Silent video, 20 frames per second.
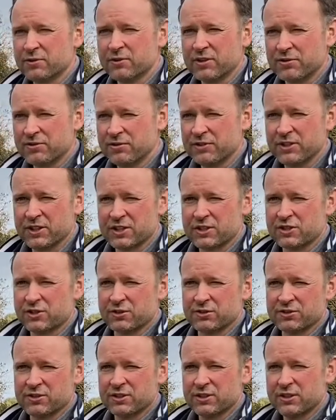on va finir le
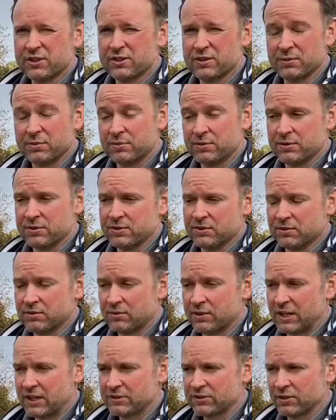chantier et puis
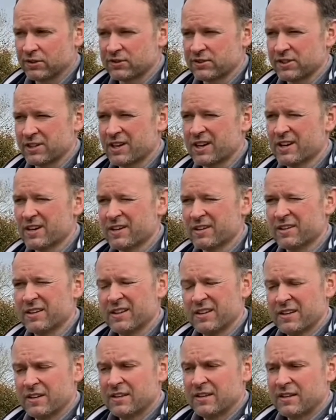on la ressortira
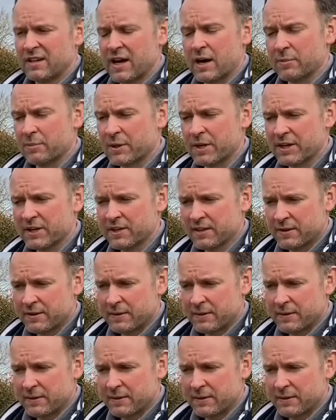après.